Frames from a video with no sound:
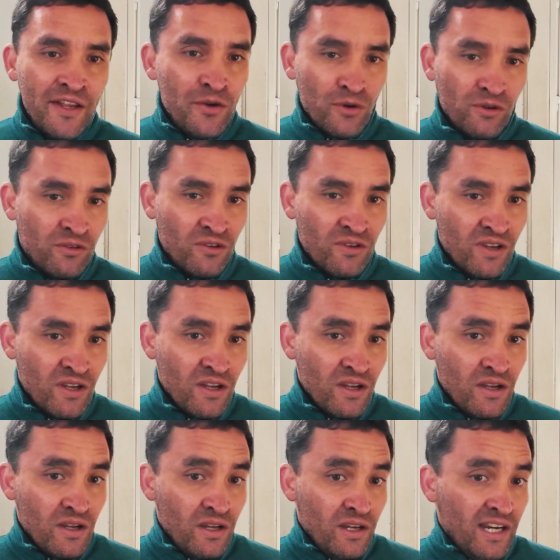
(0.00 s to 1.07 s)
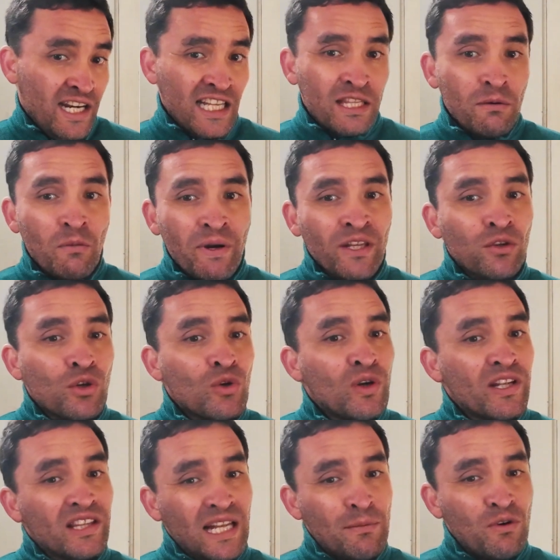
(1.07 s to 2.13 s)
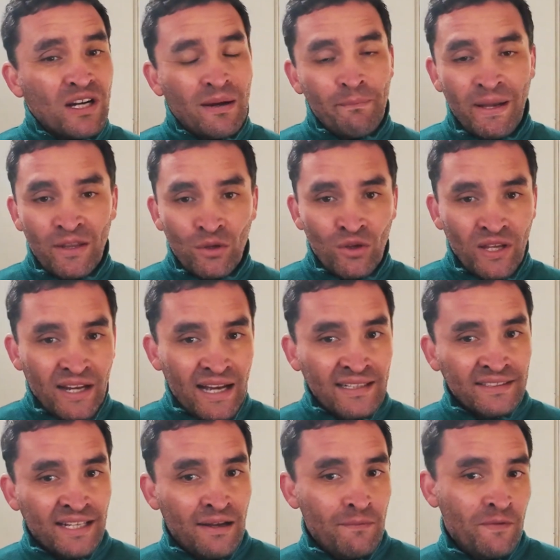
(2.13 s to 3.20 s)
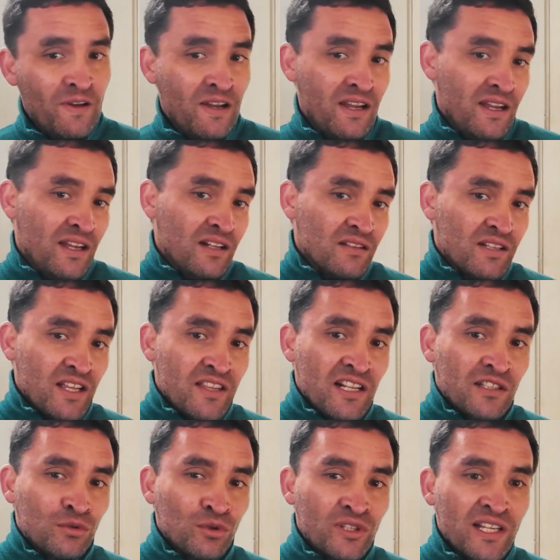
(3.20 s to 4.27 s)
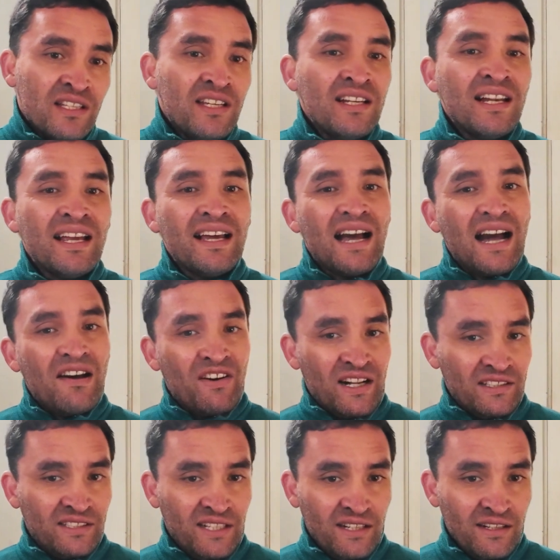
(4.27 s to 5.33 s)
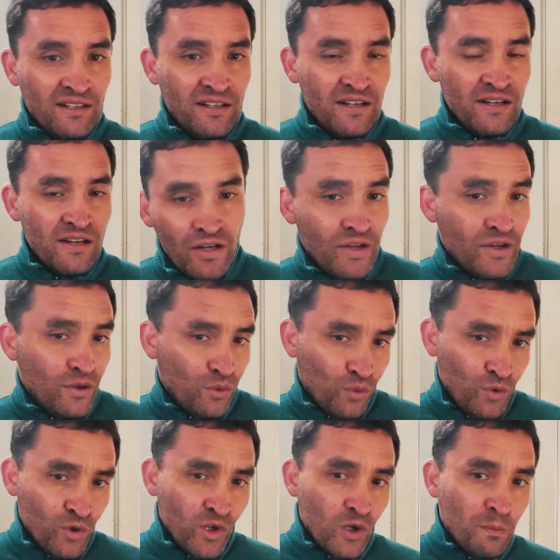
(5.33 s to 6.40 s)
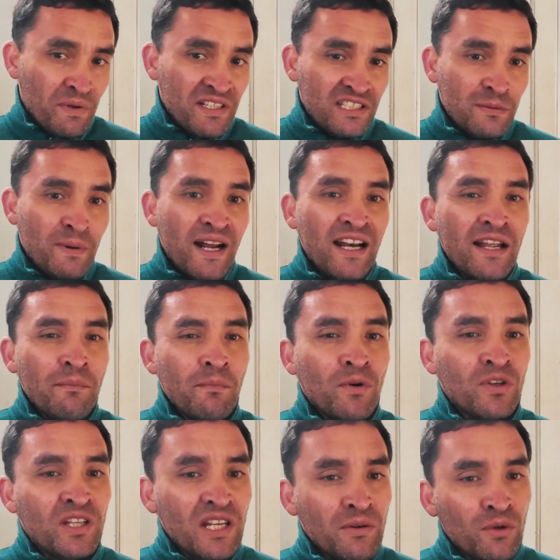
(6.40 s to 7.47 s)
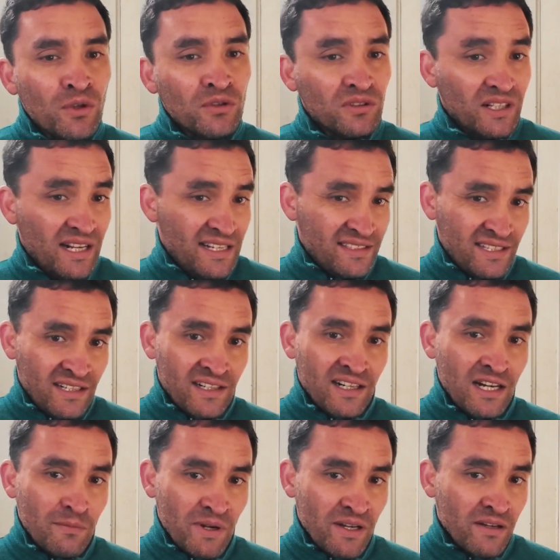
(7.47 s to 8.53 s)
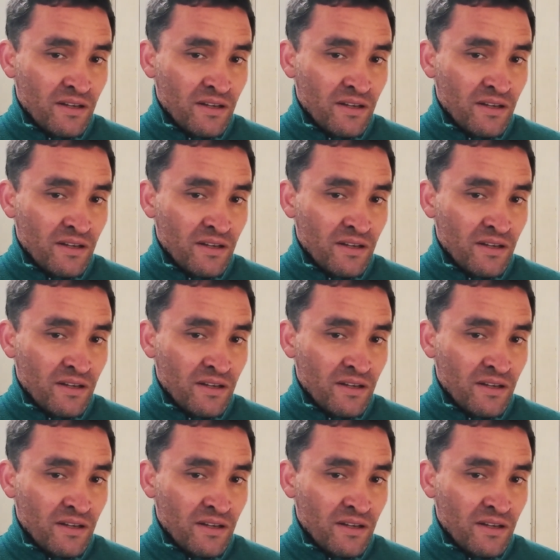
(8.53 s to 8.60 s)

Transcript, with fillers: y yo. En este momento nos estamos cambiando de casa desde el sur de Chile a Brasil. Uno de los principales motivos es el clima.